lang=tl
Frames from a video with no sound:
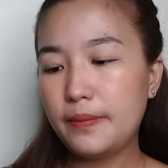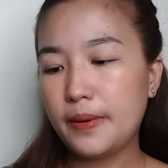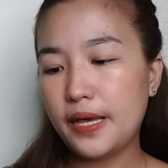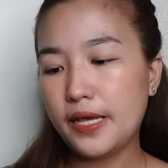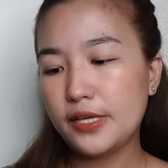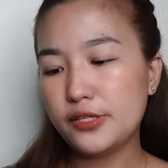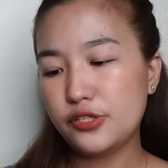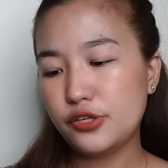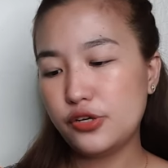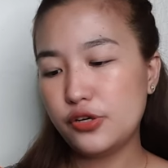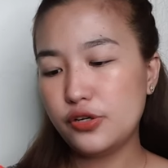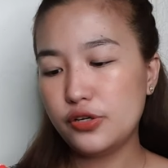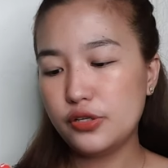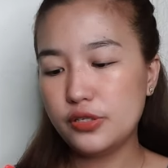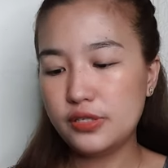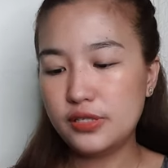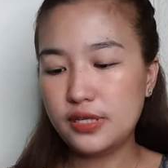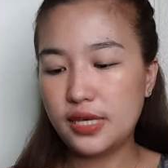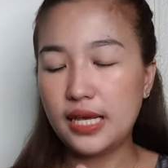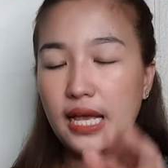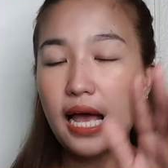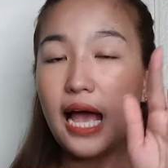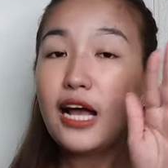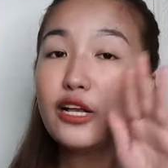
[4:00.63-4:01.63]
pesos.
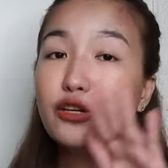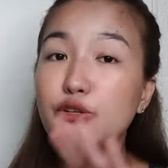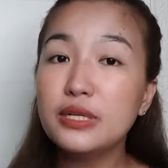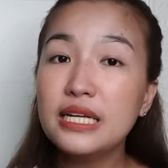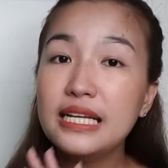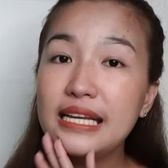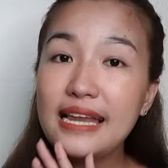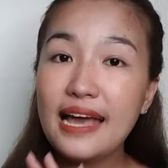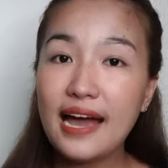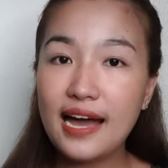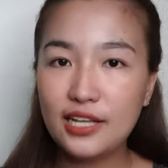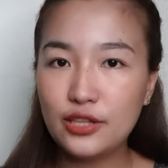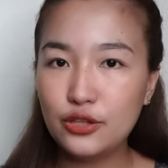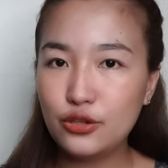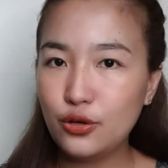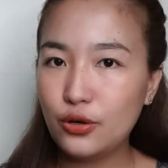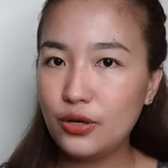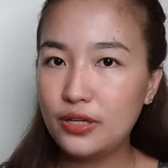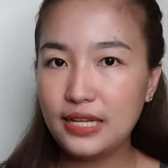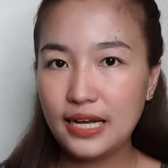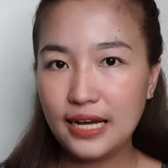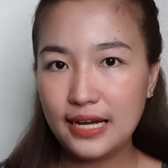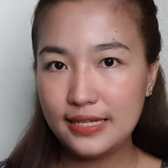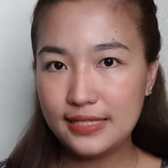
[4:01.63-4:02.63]
Actually, lahat to,
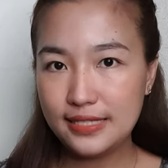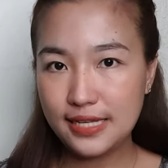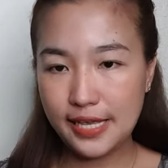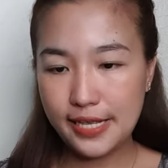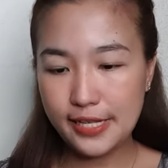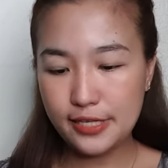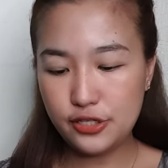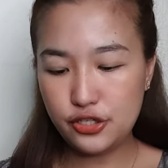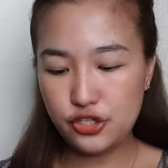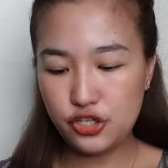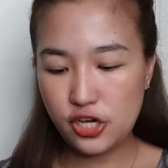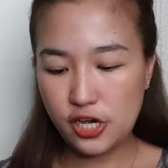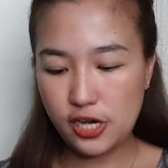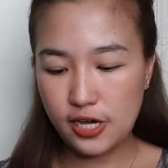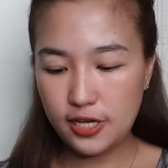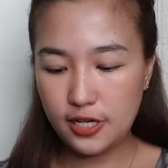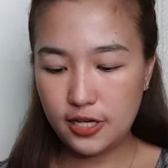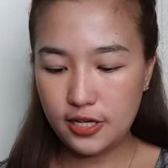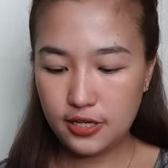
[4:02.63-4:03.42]
nakasale siya.